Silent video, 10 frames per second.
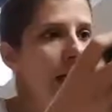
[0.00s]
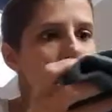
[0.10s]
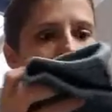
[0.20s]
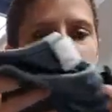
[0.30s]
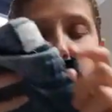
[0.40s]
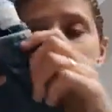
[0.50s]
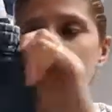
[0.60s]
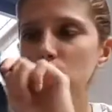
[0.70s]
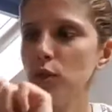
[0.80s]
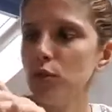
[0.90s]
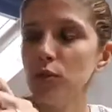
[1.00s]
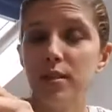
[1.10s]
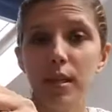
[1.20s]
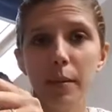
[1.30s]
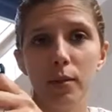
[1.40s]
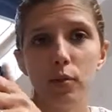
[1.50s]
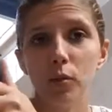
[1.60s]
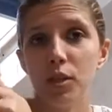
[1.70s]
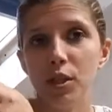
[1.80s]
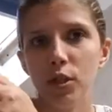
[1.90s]
Et c'est bien parce qu'il se sert, parce que
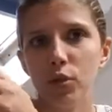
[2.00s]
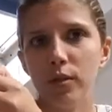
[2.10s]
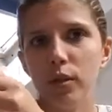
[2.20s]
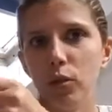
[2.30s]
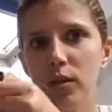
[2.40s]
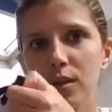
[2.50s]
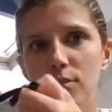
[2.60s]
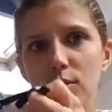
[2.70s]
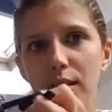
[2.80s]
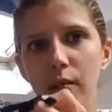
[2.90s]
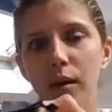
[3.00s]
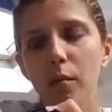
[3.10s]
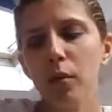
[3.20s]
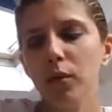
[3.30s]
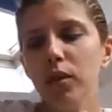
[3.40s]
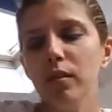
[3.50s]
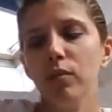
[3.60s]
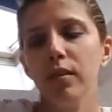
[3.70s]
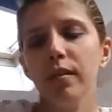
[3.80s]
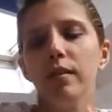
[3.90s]
moi je cherche que des trucs qui se servent vraiment, parce que des
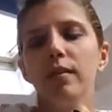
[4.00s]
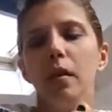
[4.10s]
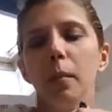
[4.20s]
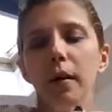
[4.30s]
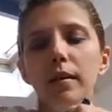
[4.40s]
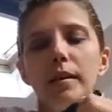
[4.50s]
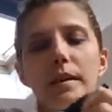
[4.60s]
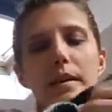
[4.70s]
fois ça se sert pas.